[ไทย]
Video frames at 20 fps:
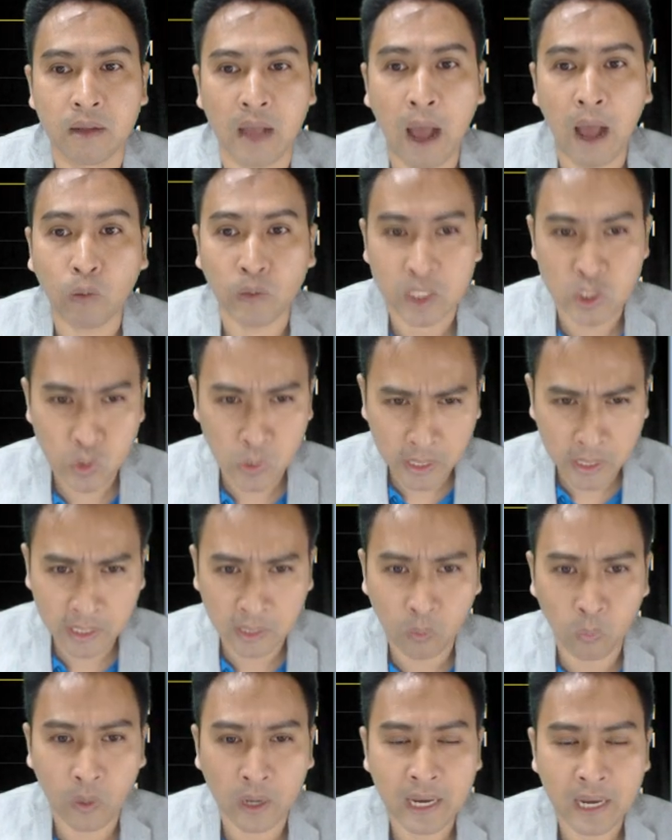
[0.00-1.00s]
เอาจะช่วย
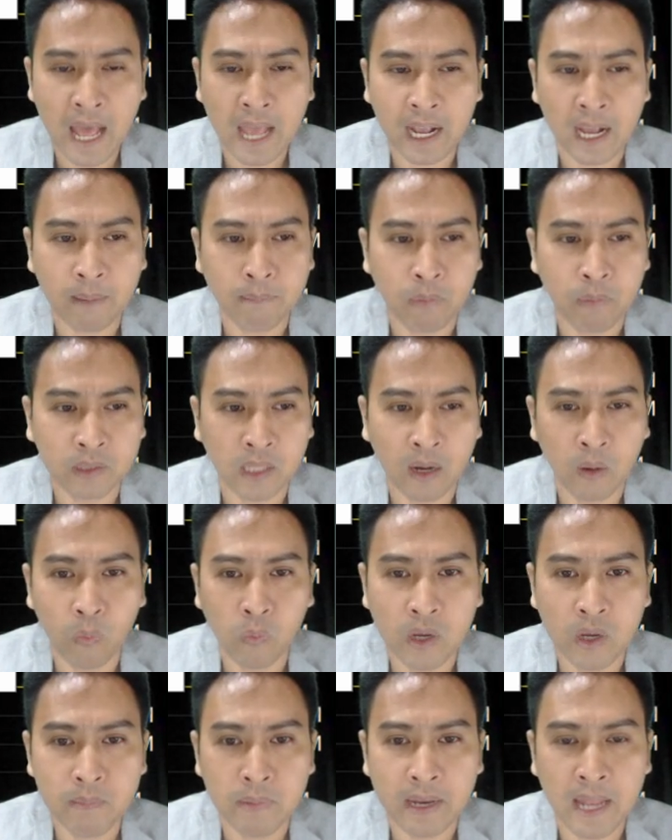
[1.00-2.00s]
ทะลุให้ได้ครับเพราะทะลุ
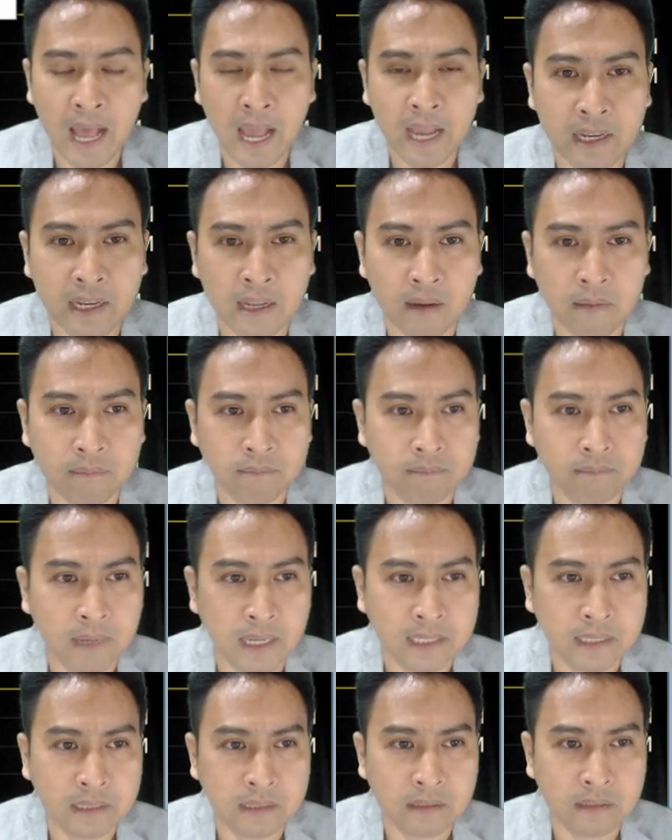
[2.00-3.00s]
ขึ้นไปได้ย
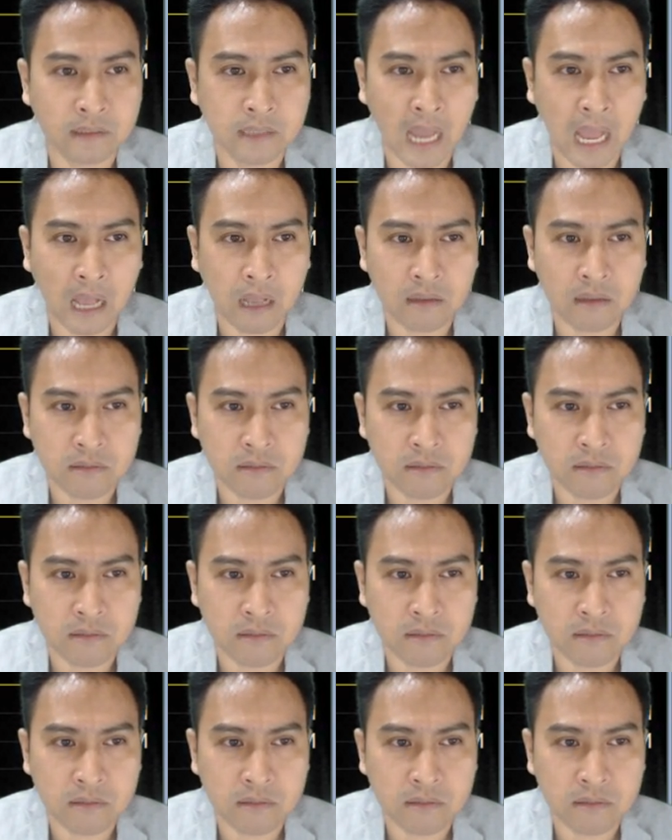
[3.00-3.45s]
มันจะ